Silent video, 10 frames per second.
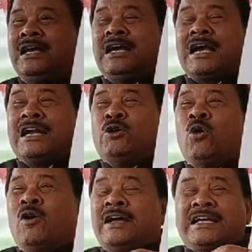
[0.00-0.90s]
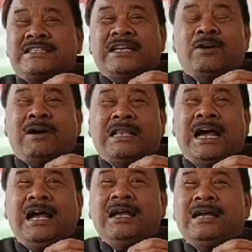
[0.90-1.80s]
का ढोंग रचने वाला
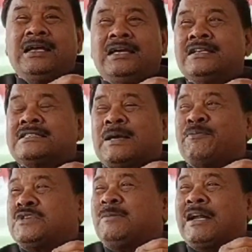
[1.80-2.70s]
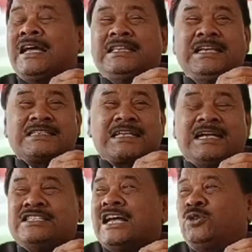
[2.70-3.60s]
सबसे बड़ा देश का
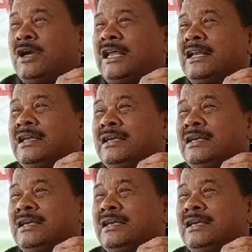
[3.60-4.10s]
जादूगर